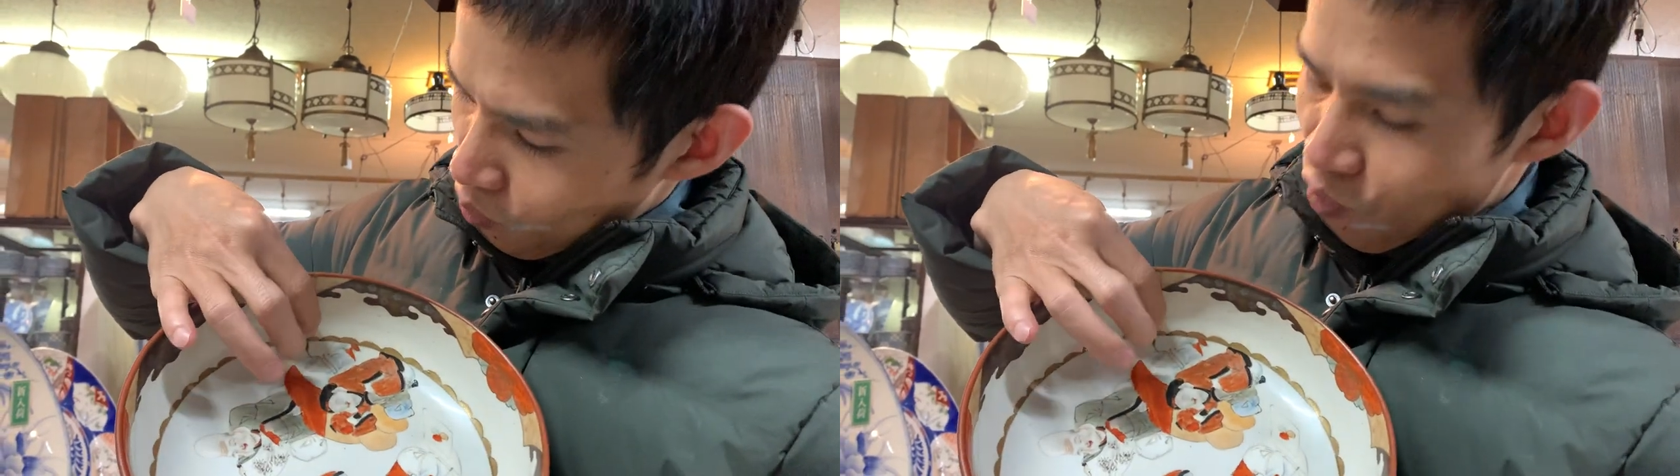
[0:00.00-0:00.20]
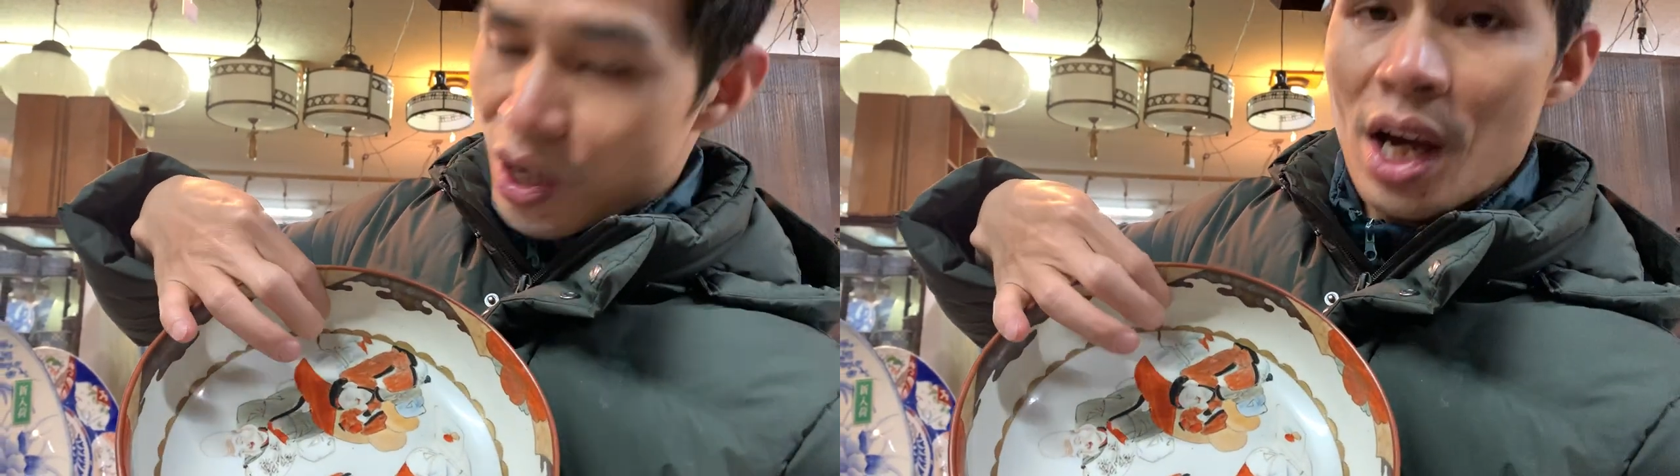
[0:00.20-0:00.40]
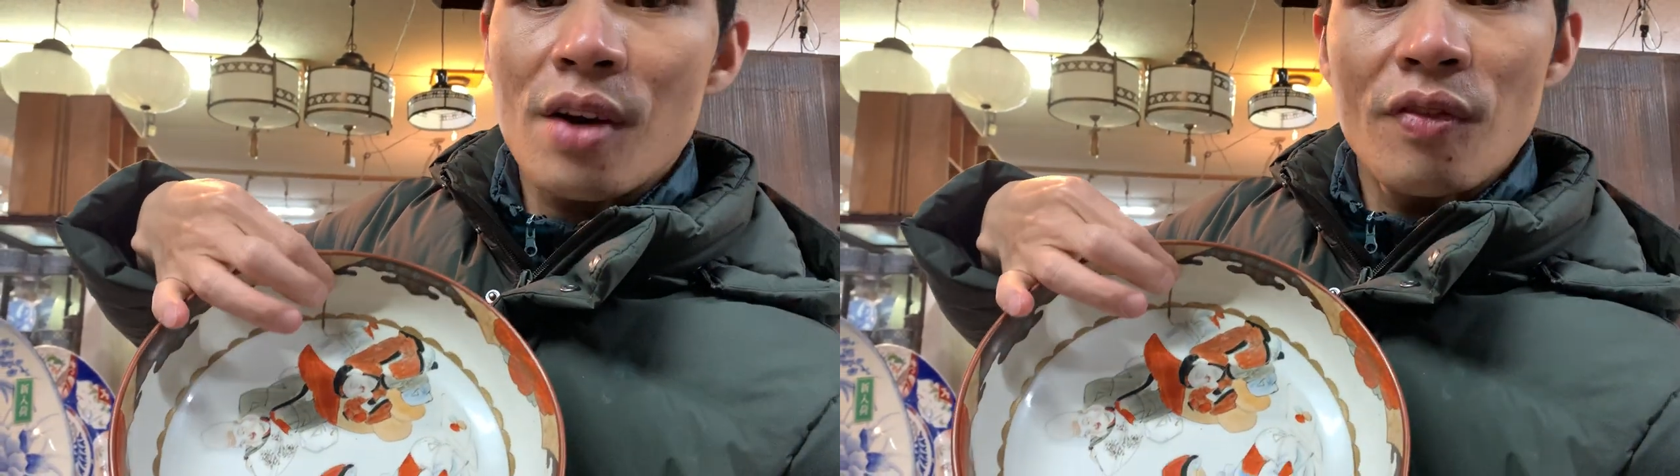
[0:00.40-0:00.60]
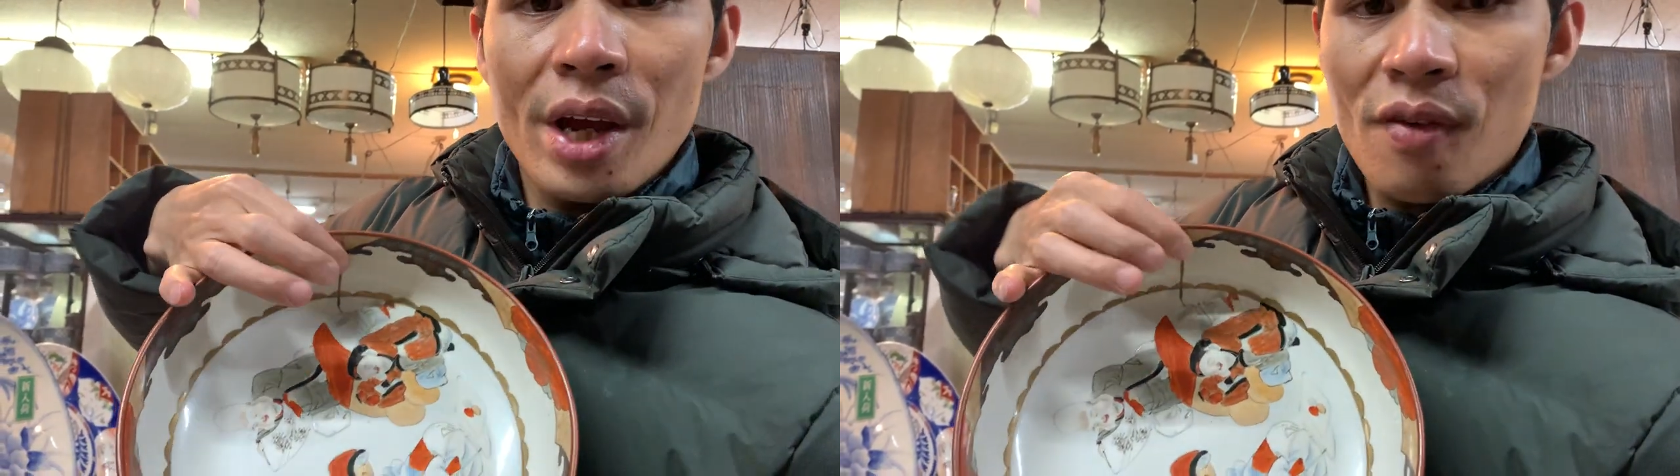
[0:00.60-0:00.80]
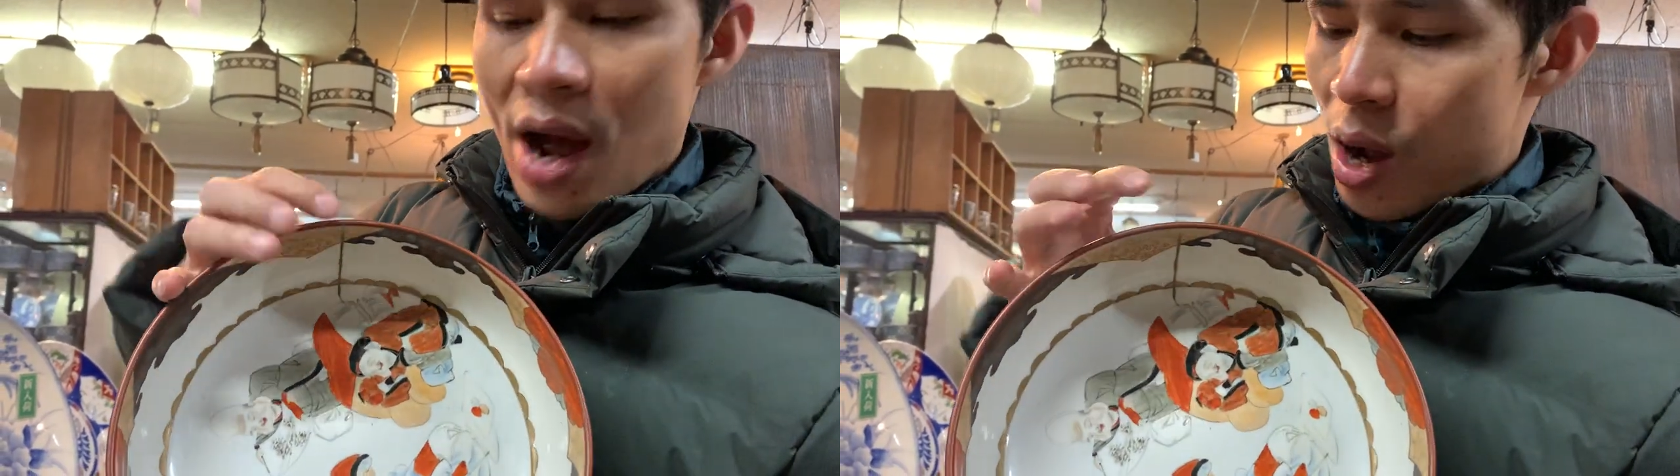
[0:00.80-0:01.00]
vẽ
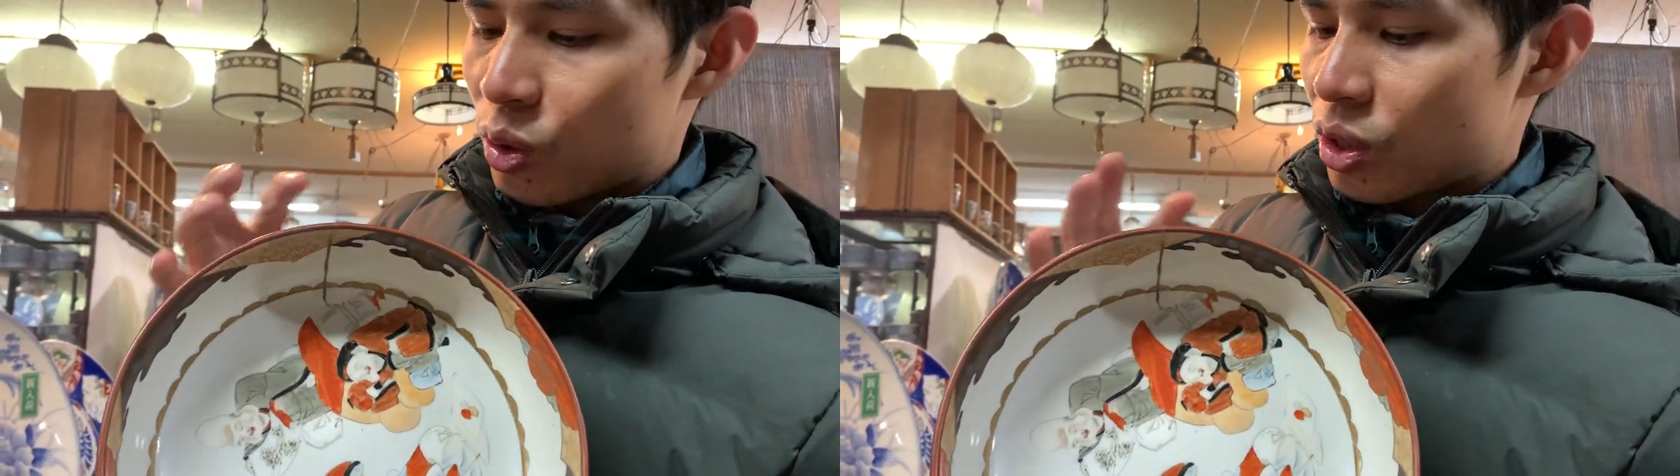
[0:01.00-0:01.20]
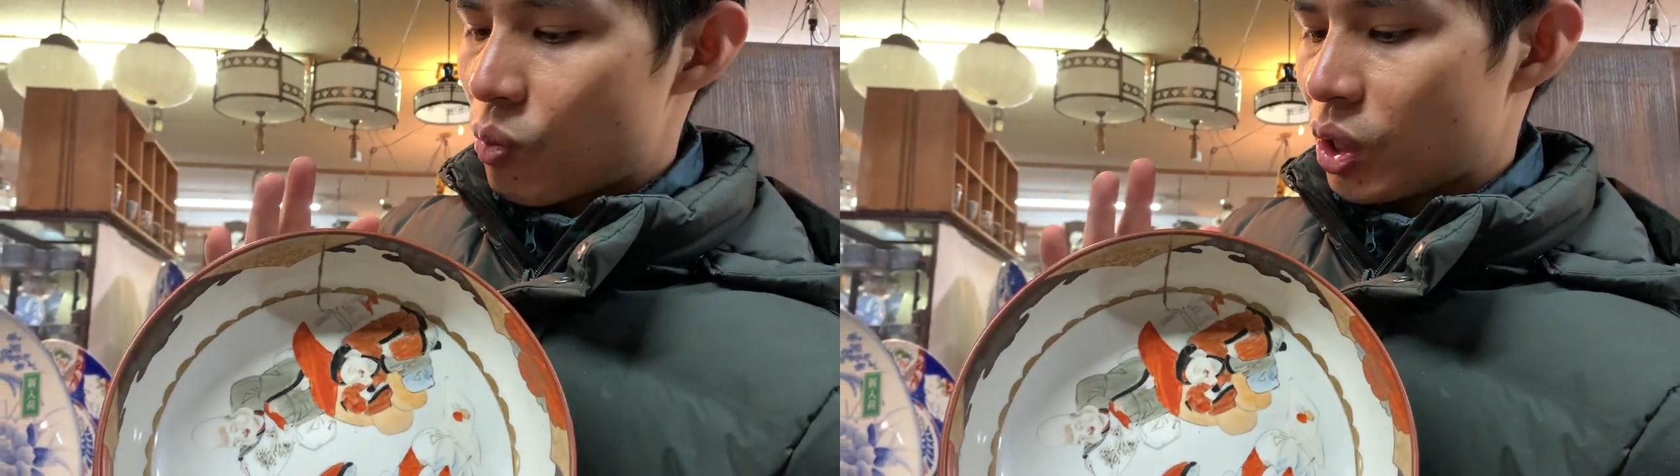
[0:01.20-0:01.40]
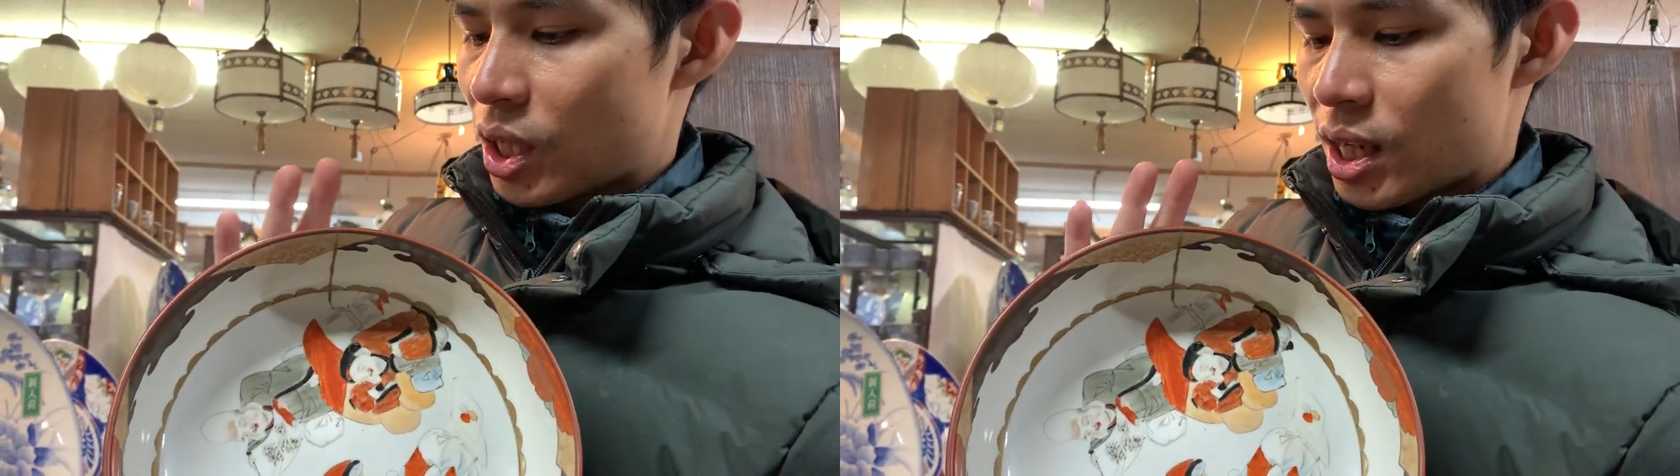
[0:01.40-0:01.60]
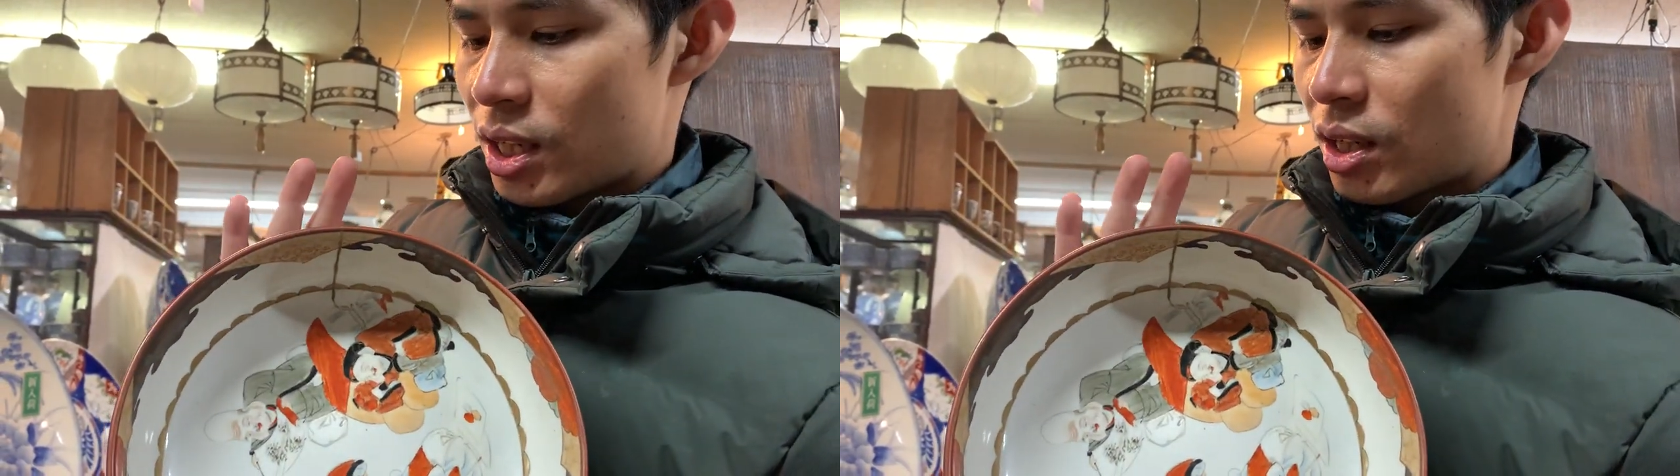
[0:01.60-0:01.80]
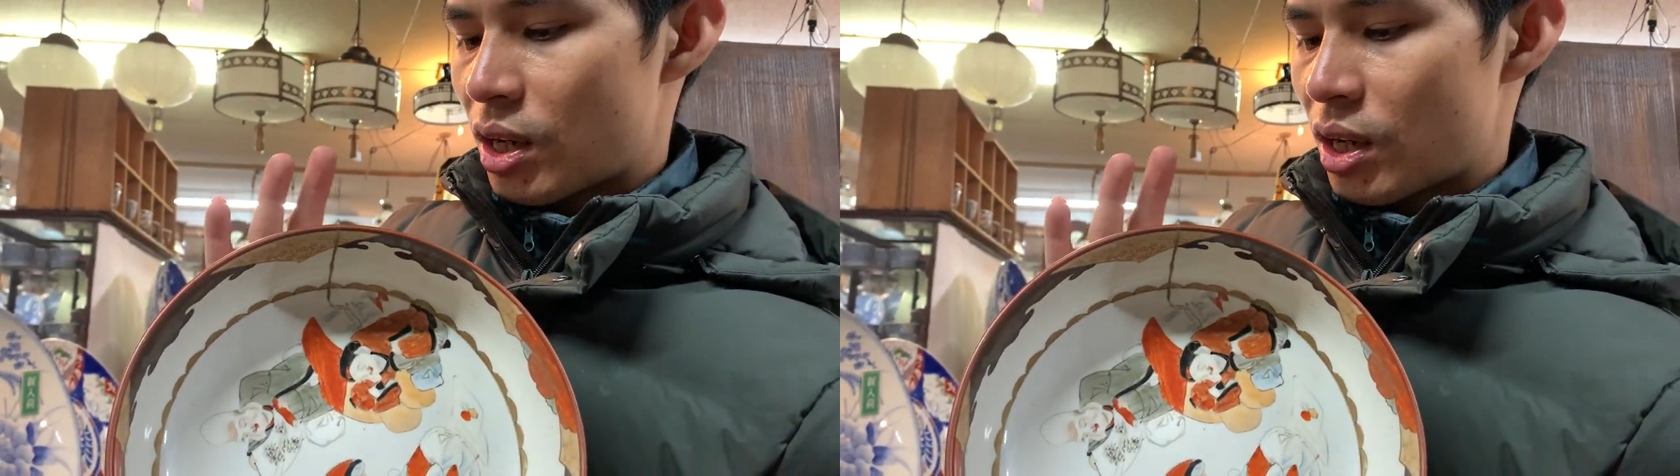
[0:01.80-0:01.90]
vẽ vào xong người ta